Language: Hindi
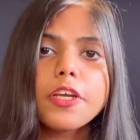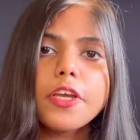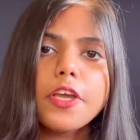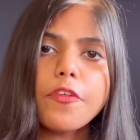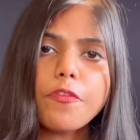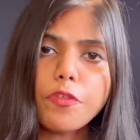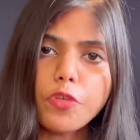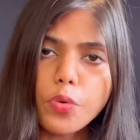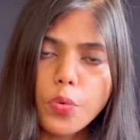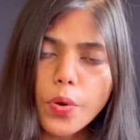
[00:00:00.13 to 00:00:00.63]

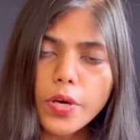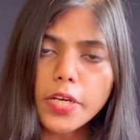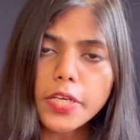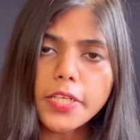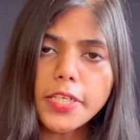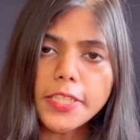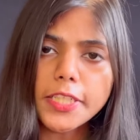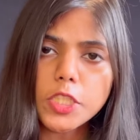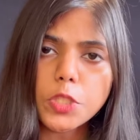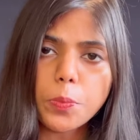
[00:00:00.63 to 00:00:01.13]
इफ़ यू आर अ
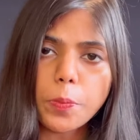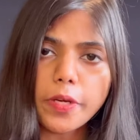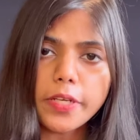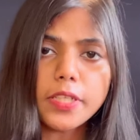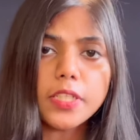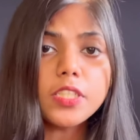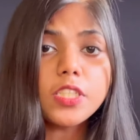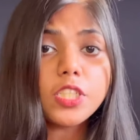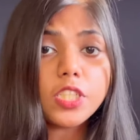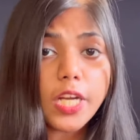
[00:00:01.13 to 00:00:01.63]
नीट
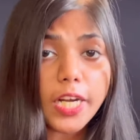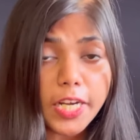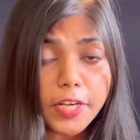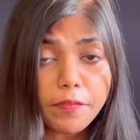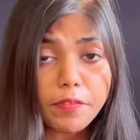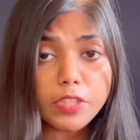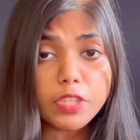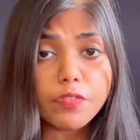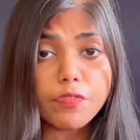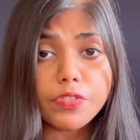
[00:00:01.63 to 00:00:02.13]
एस्पिरेंट एंड स्ट्रगलिंग
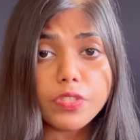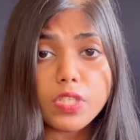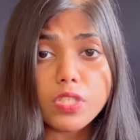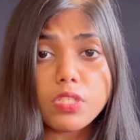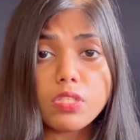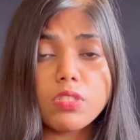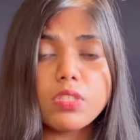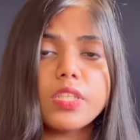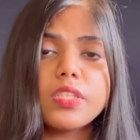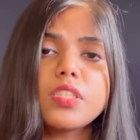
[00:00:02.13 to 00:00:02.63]
विद द
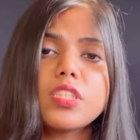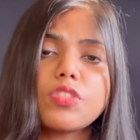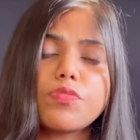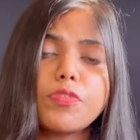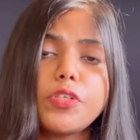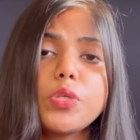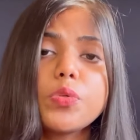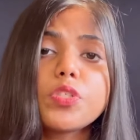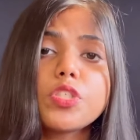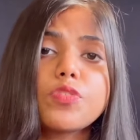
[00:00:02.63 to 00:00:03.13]
फिजिक्स देन दिस
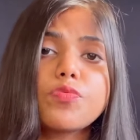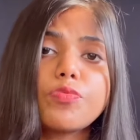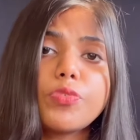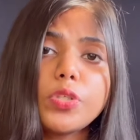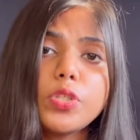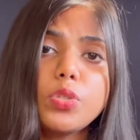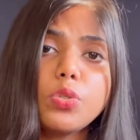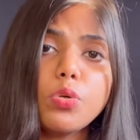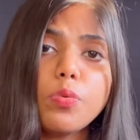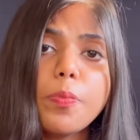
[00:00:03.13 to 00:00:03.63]
वीडियो इज़ फॉर
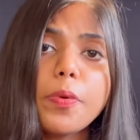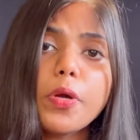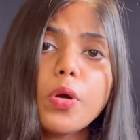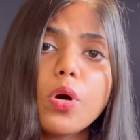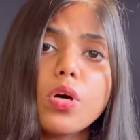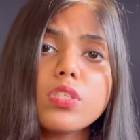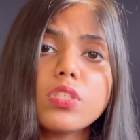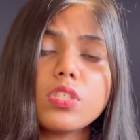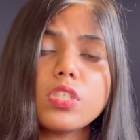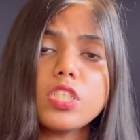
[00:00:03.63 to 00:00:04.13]
यू
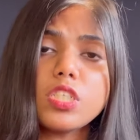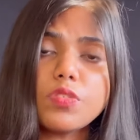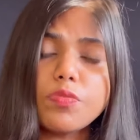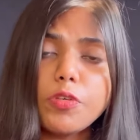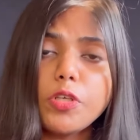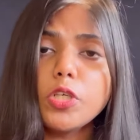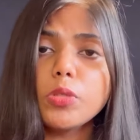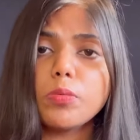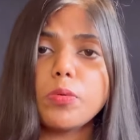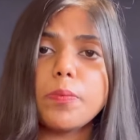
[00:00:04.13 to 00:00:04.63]
बिकॉज इस
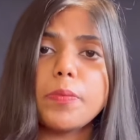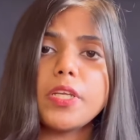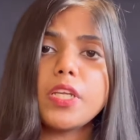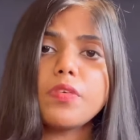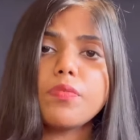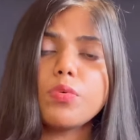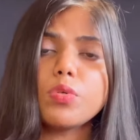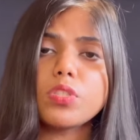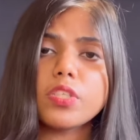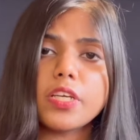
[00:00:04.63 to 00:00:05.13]
वीडियो में मैंने
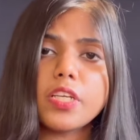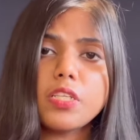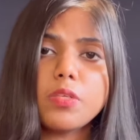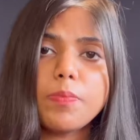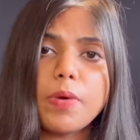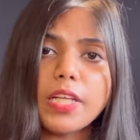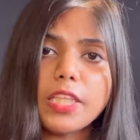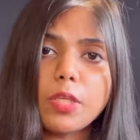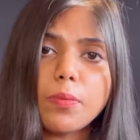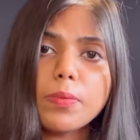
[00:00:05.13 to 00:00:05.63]
वो सारी
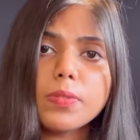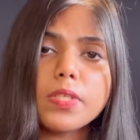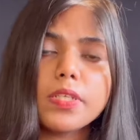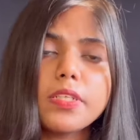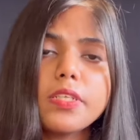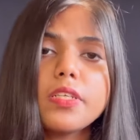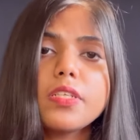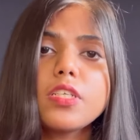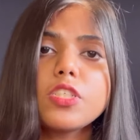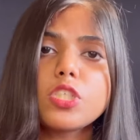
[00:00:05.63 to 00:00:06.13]
बातें
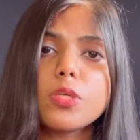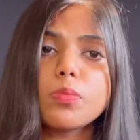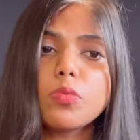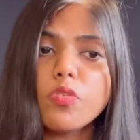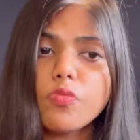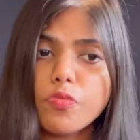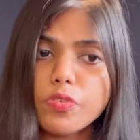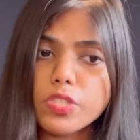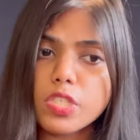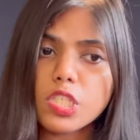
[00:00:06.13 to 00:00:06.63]
बताई है कि जब
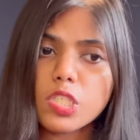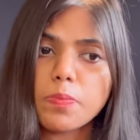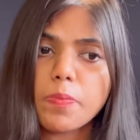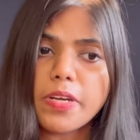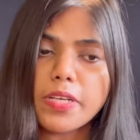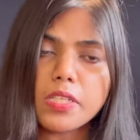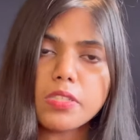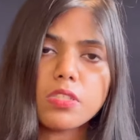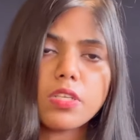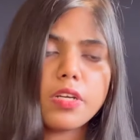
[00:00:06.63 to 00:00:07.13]
तुम फिजिक्स
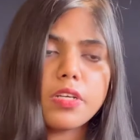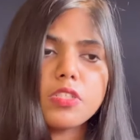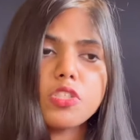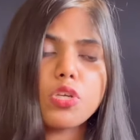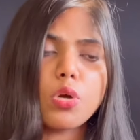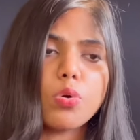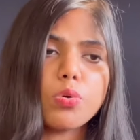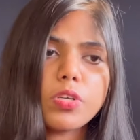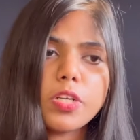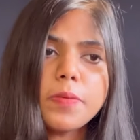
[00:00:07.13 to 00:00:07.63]
प्रैक्टिस करने
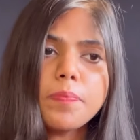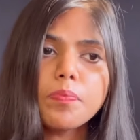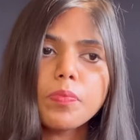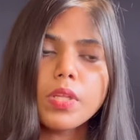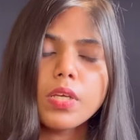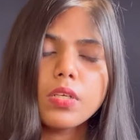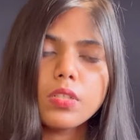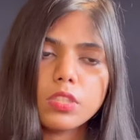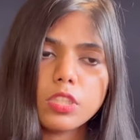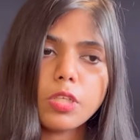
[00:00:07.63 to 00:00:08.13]
जाओगे
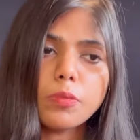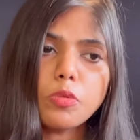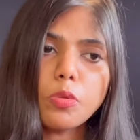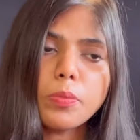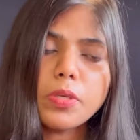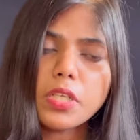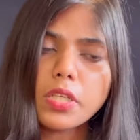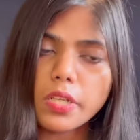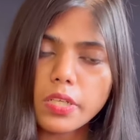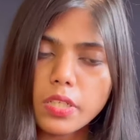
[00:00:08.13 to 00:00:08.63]
तब
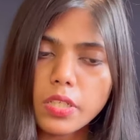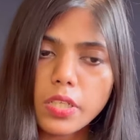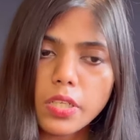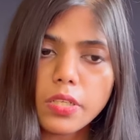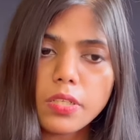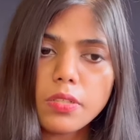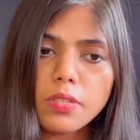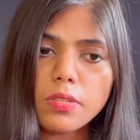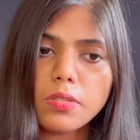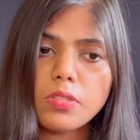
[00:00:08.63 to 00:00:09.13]
तुम्हें किन
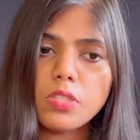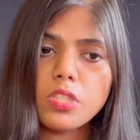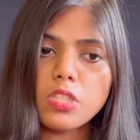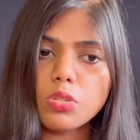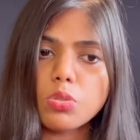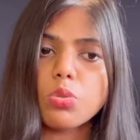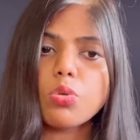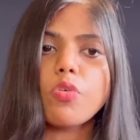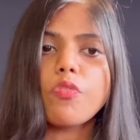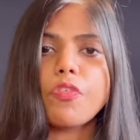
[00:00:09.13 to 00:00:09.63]
किन
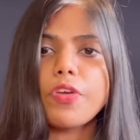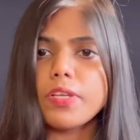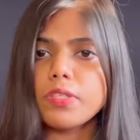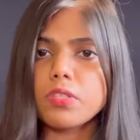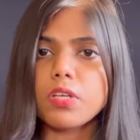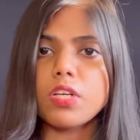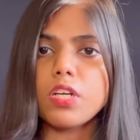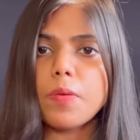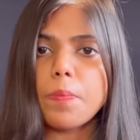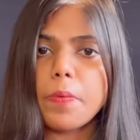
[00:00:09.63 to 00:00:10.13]
चीज़ों को फेस
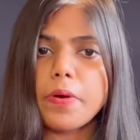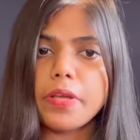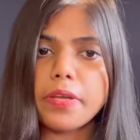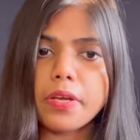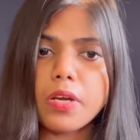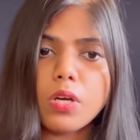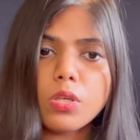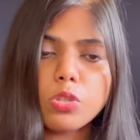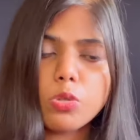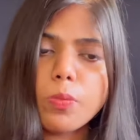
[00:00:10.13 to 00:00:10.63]
करना
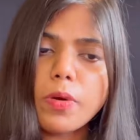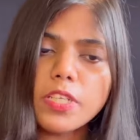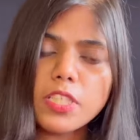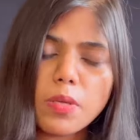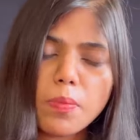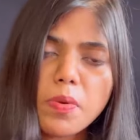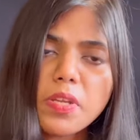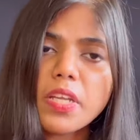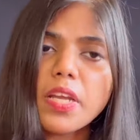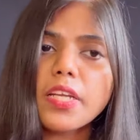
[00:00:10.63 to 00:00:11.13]
पड़ेगा और तुम्हारे
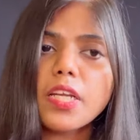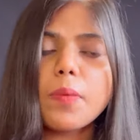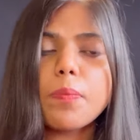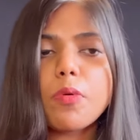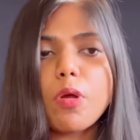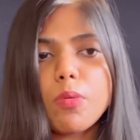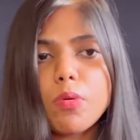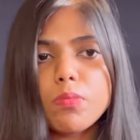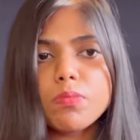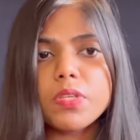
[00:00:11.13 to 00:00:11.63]
सामने क्या क्या
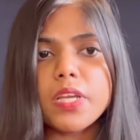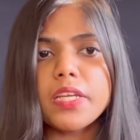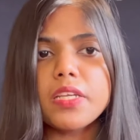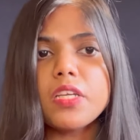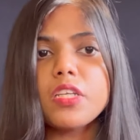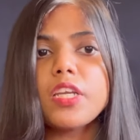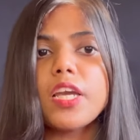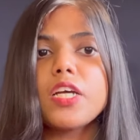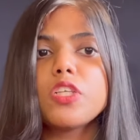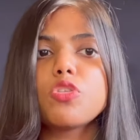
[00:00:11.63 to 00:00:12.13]
प्रॉब्लम्स आएंगे
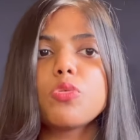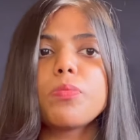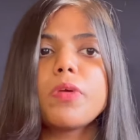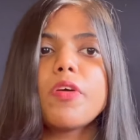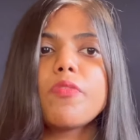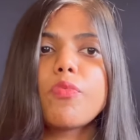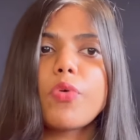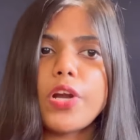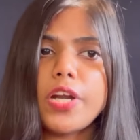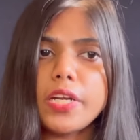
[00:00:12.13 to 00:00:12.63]
क्या तुम्हें
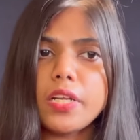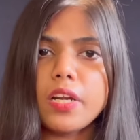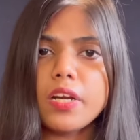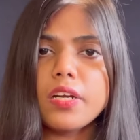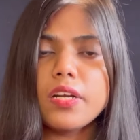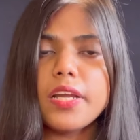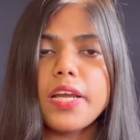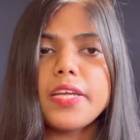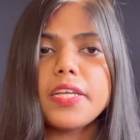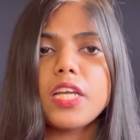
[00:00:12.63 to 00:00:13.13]
अवॉइड
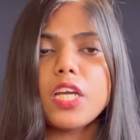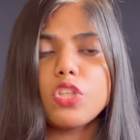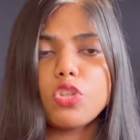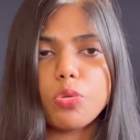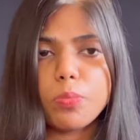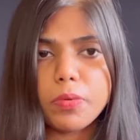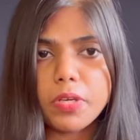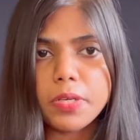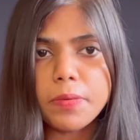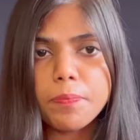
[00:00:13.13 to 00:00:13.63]
करना है क्या
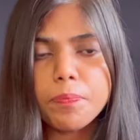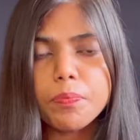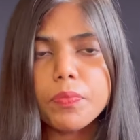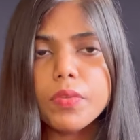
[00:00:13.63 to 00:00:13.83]
तुम्हें